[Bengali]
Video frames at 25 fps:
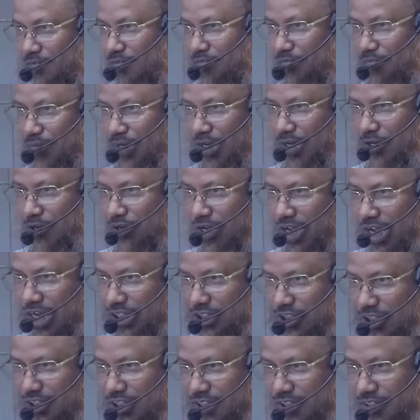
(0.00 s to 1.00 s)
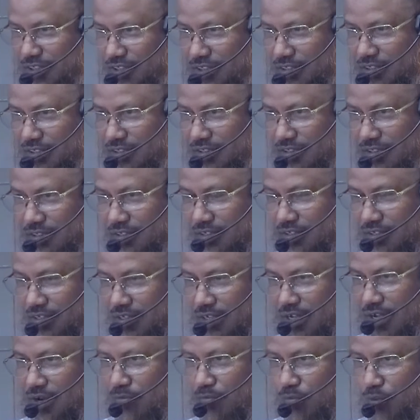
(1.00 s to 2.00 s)
বের হয়ে আসলেন
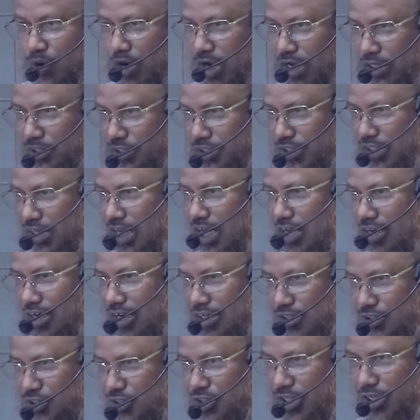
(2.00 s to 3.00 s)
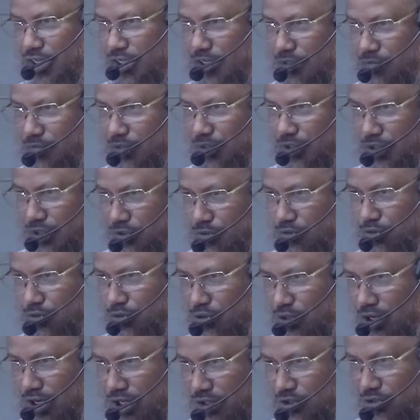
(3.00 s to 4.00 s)
মহাজের আর আনসারের মধ্যে কোনো
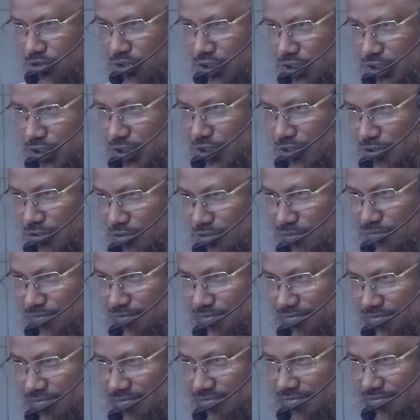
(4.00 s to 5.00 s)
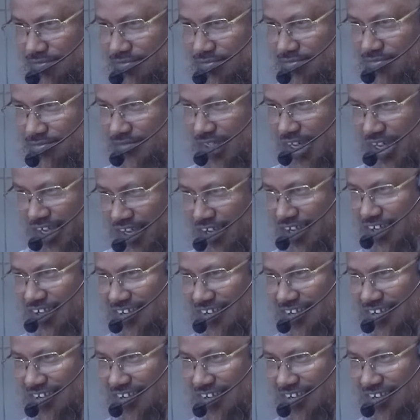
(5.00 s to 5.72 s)
দলাদলি ছিল হ্যাঁ